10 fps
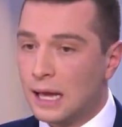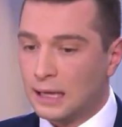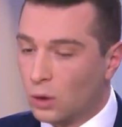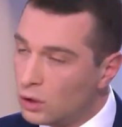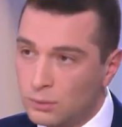
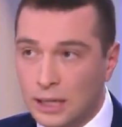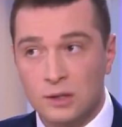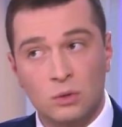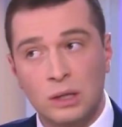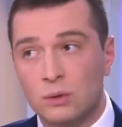Et dans
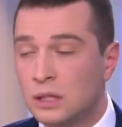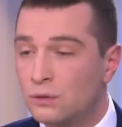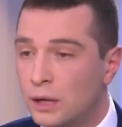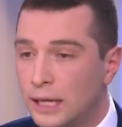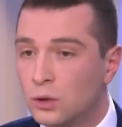l'immigration, il y a aussi le
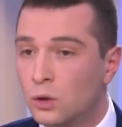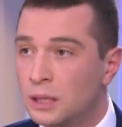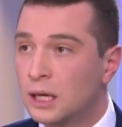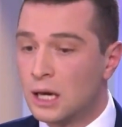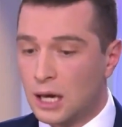volet
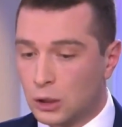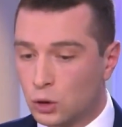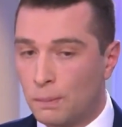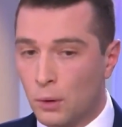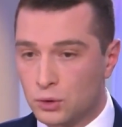économique. Et
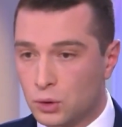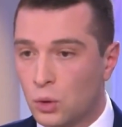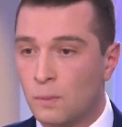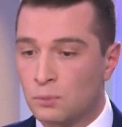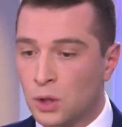je pense
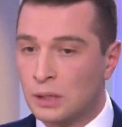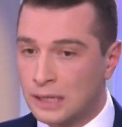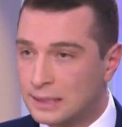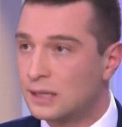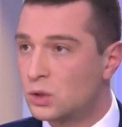que euh,
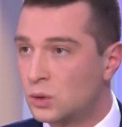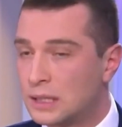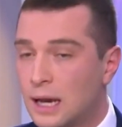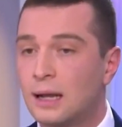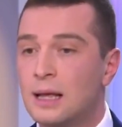les aides
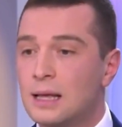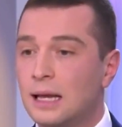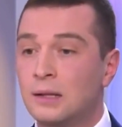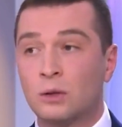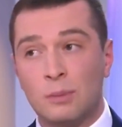sociales,
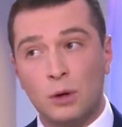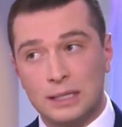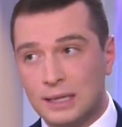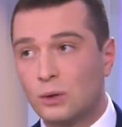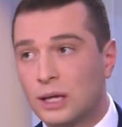et notamment
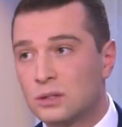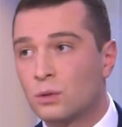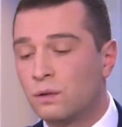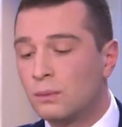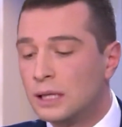les
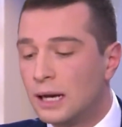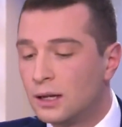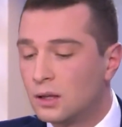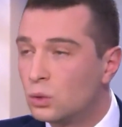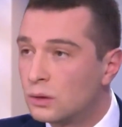allocations familiales,
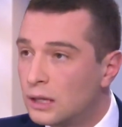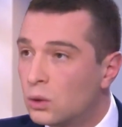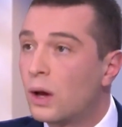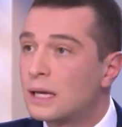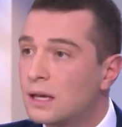doivent
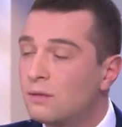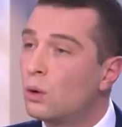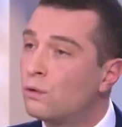être réservées aux